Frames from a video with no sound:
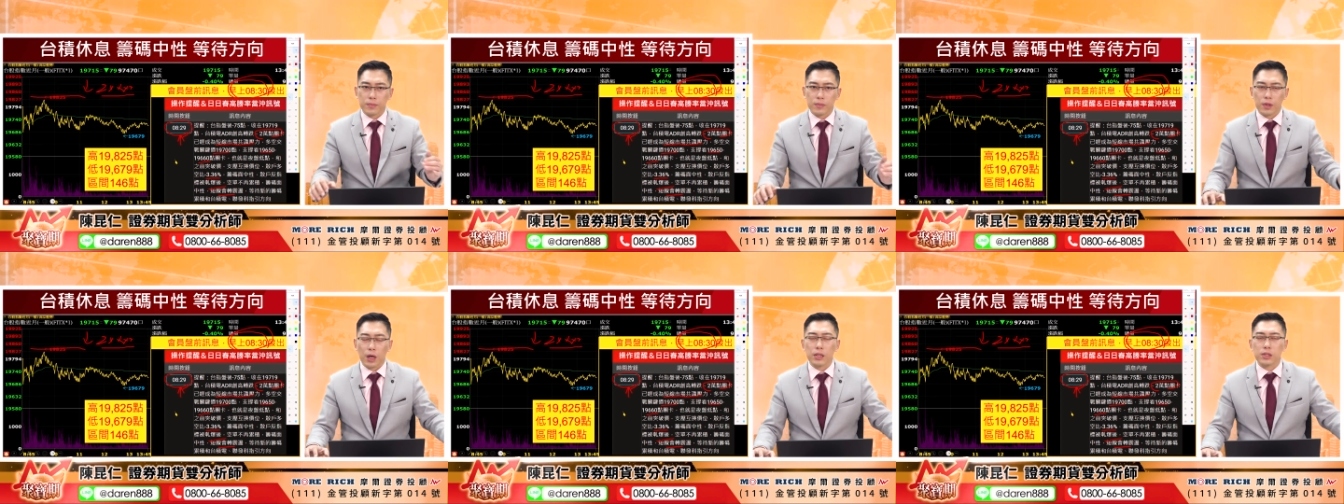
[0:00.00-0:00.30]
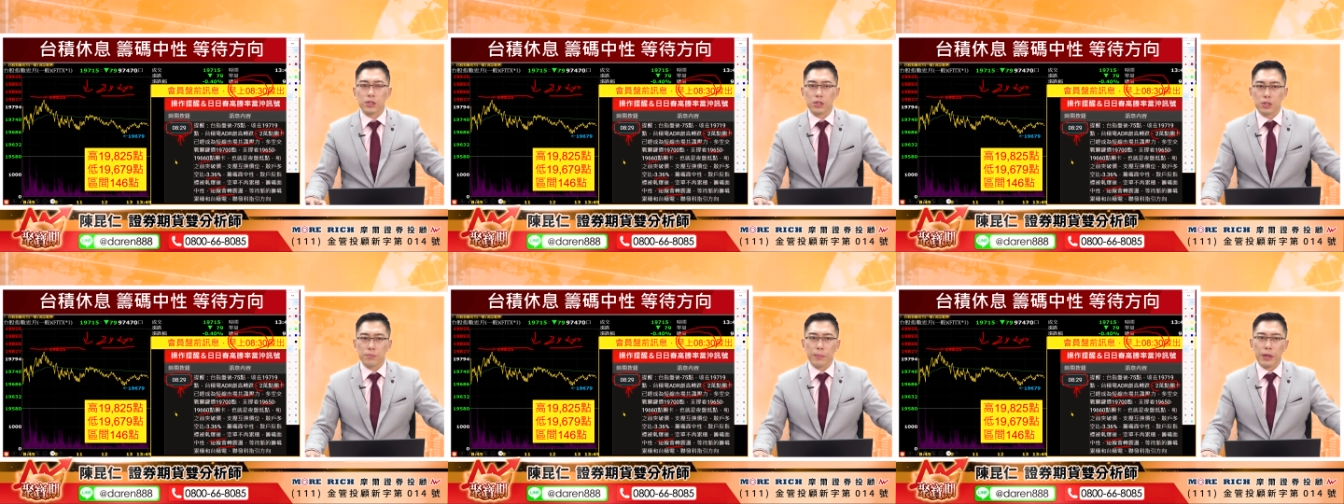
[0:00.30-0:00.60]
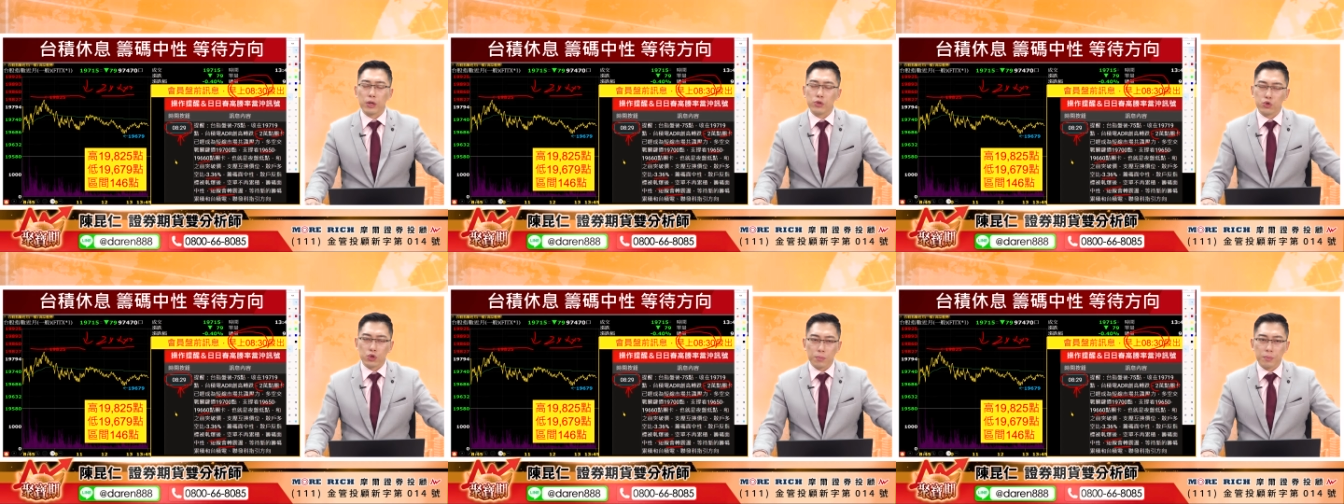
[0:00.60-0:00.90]
啊，只是没
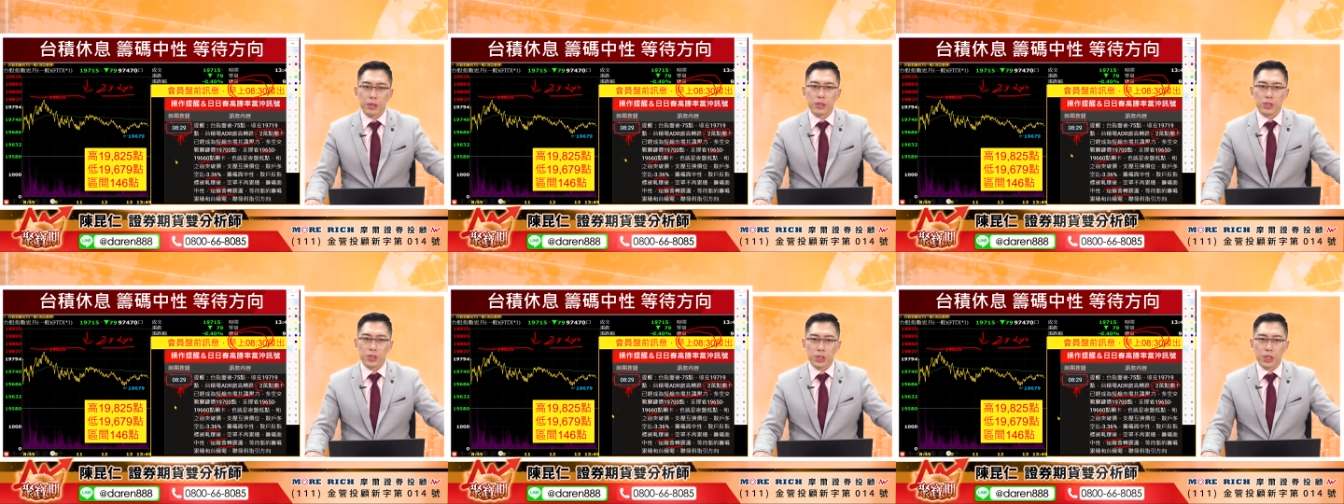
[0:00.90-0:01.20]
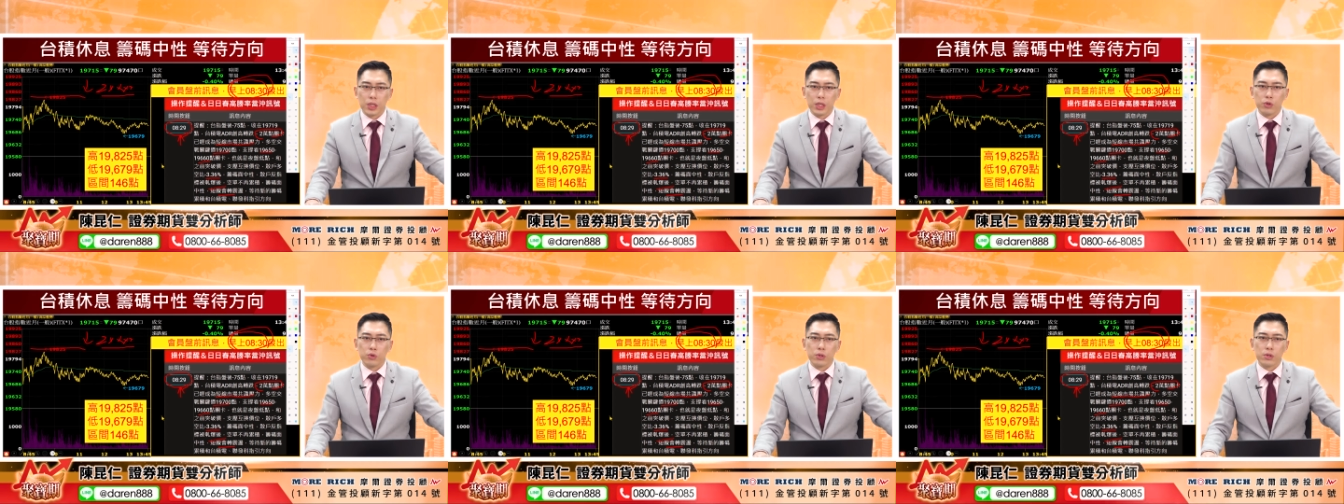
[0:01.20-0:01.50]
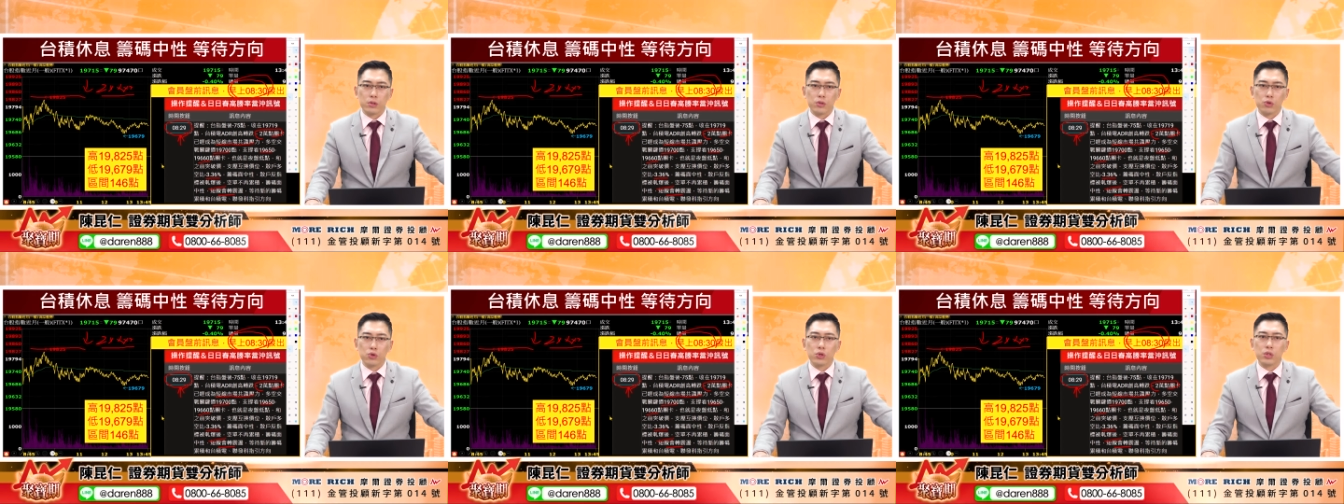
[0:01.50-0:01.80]
有全面接，因为
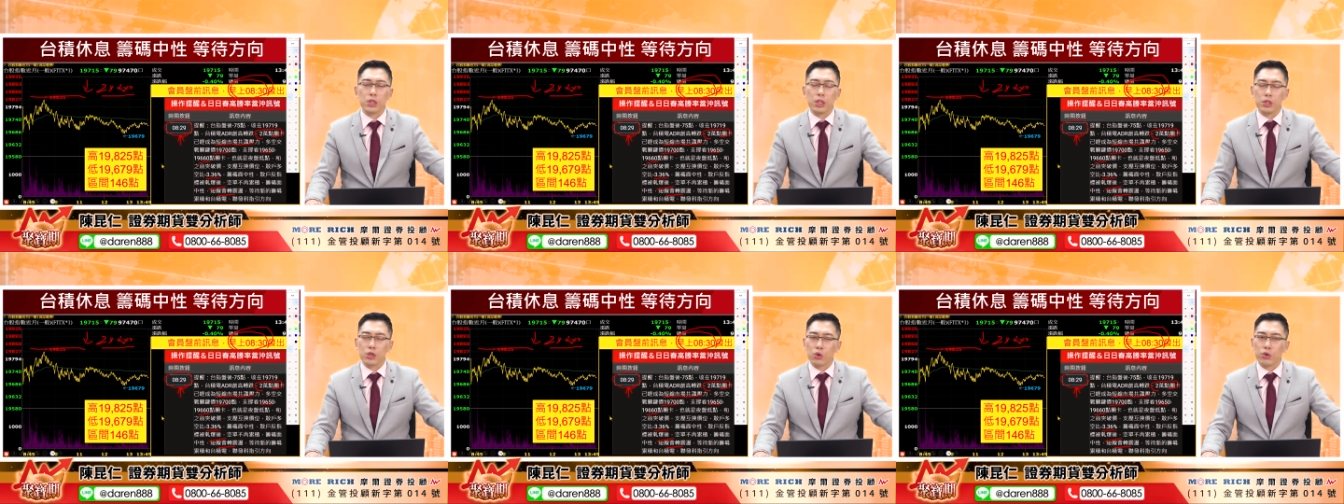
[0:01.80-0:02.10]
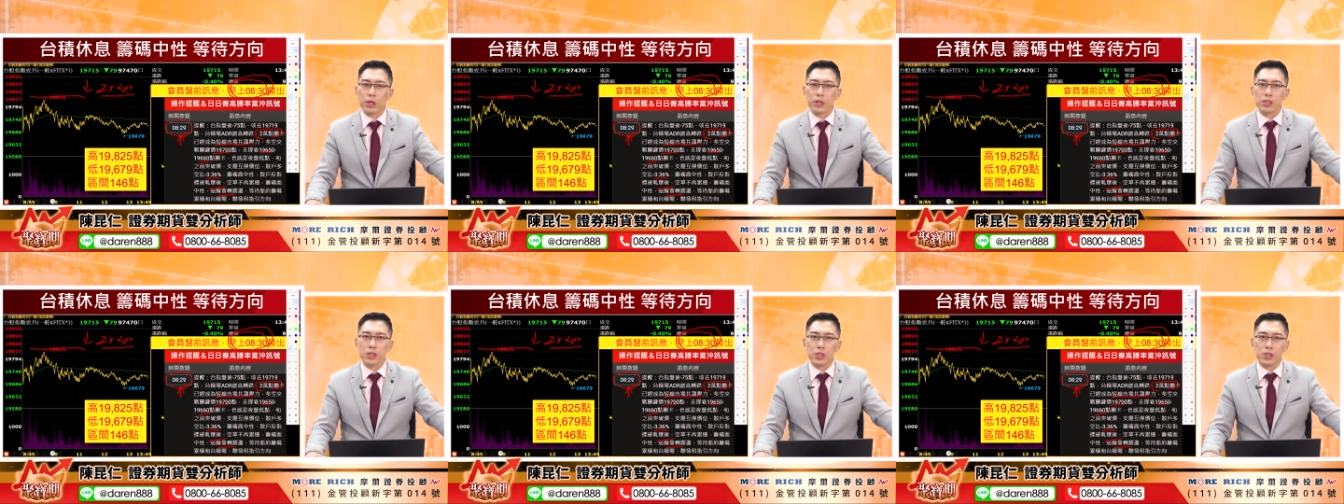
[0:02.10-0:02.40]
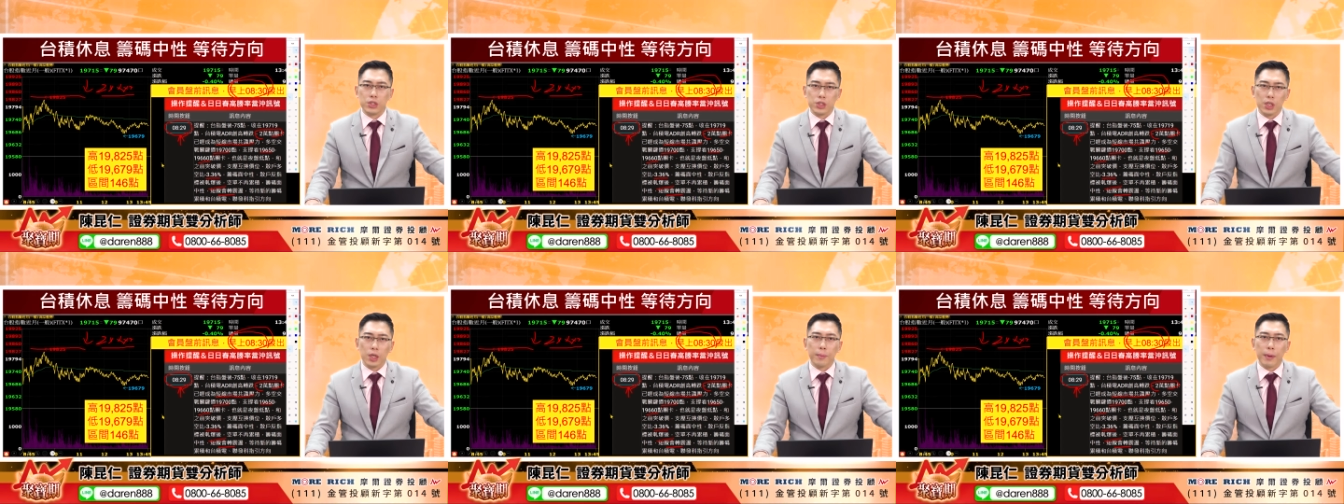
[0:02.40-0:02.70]
就是领头羊先
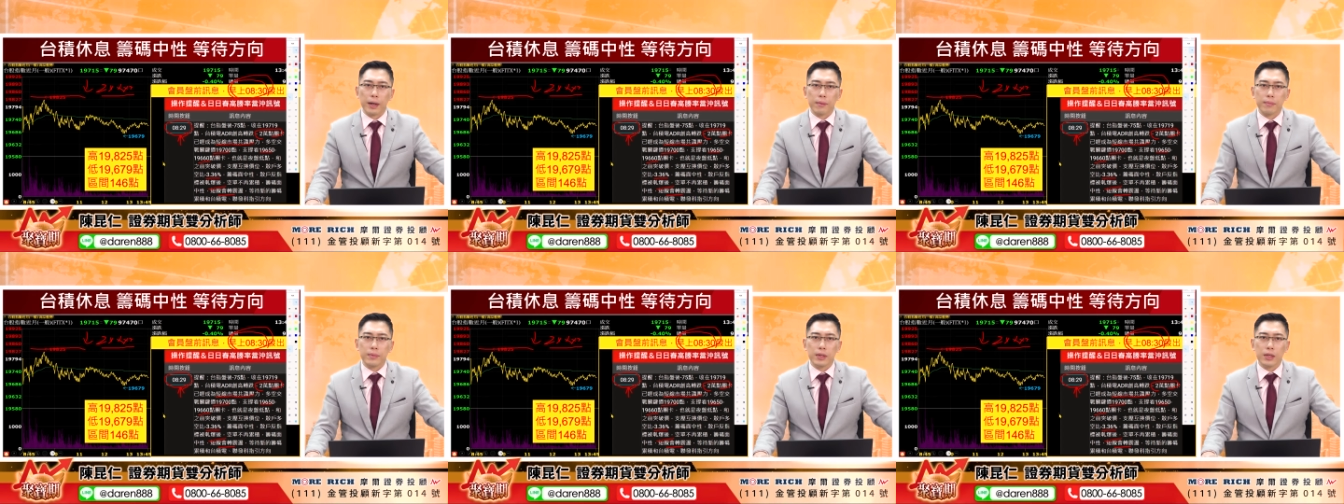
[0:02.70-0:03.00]
接嘛，